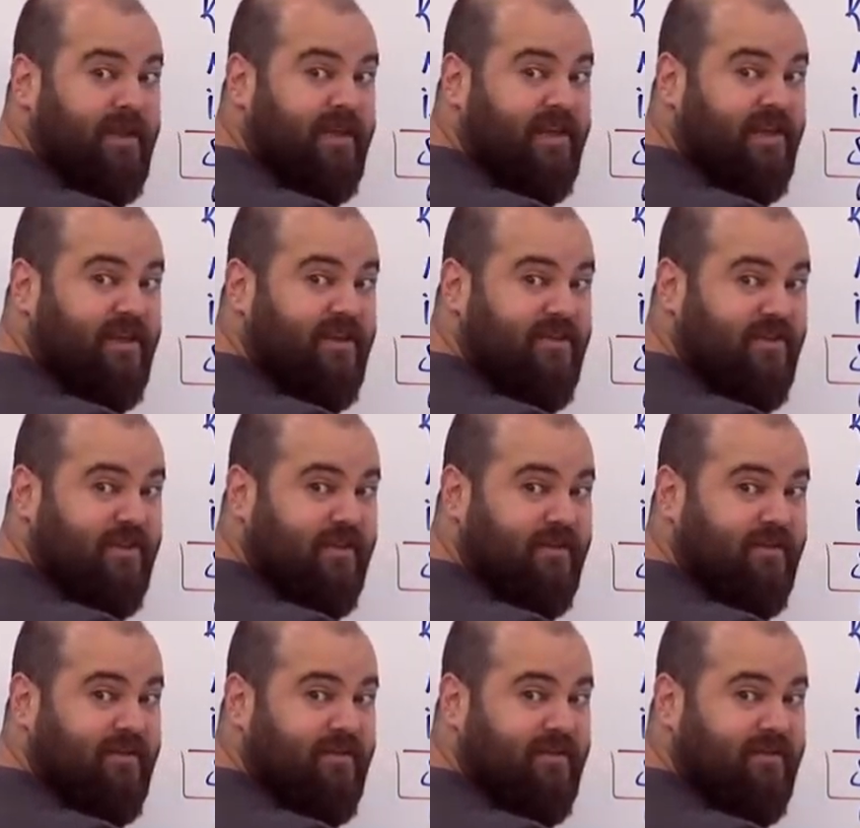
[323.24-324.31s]
dikiş.
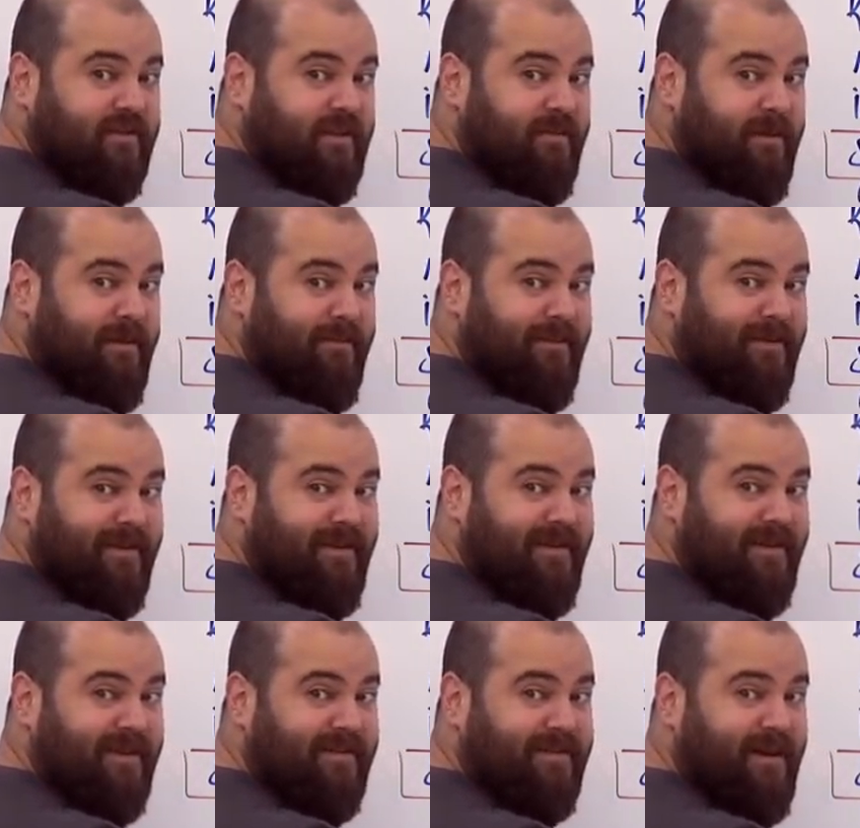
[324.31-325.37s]
Tamam.
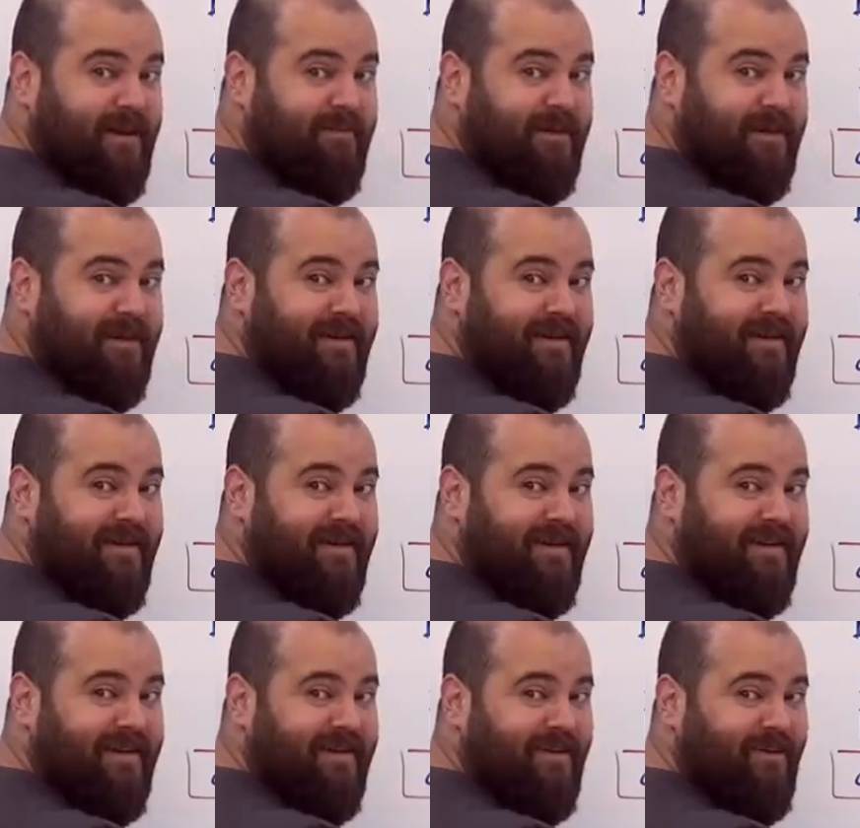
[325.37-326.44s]
Betri abi.
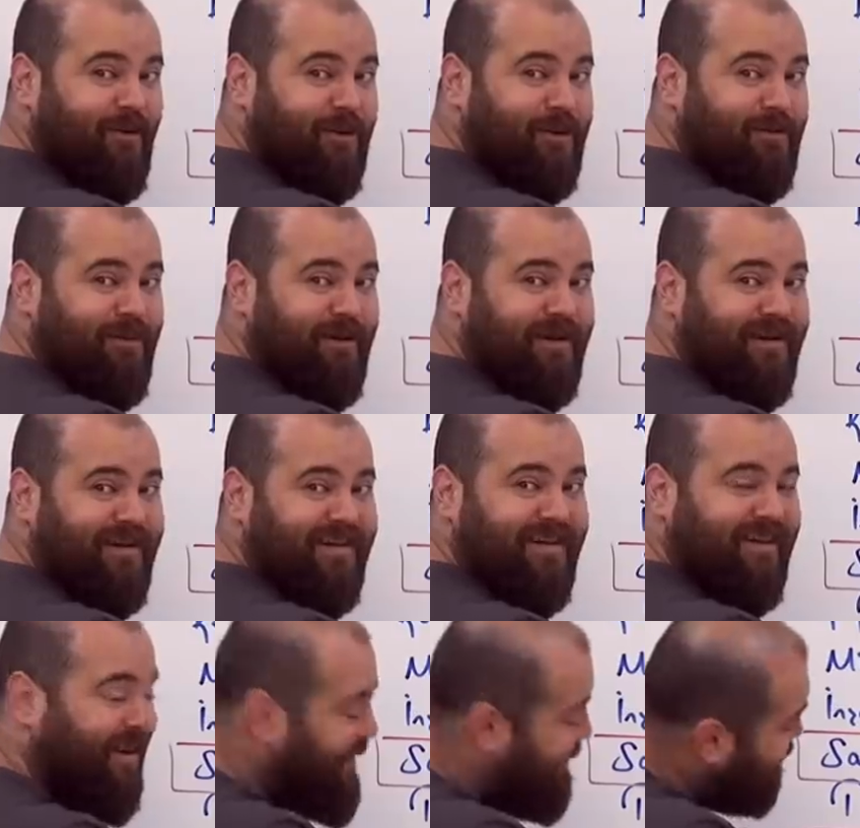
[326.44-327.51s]
Oldu mu?
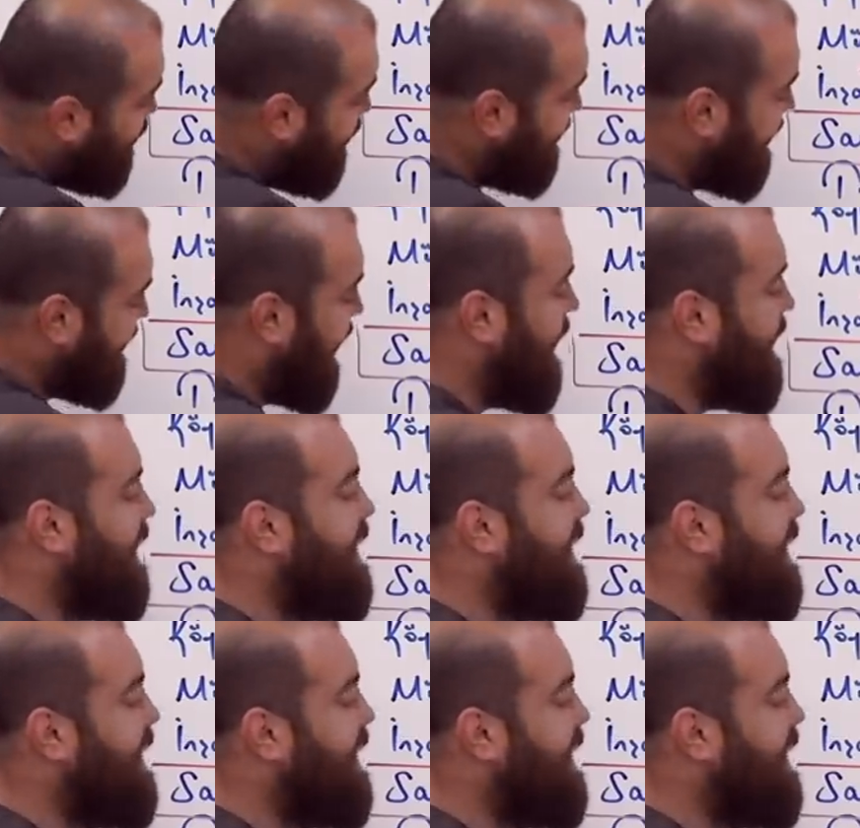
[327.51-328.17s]
Ha, bu kadar yani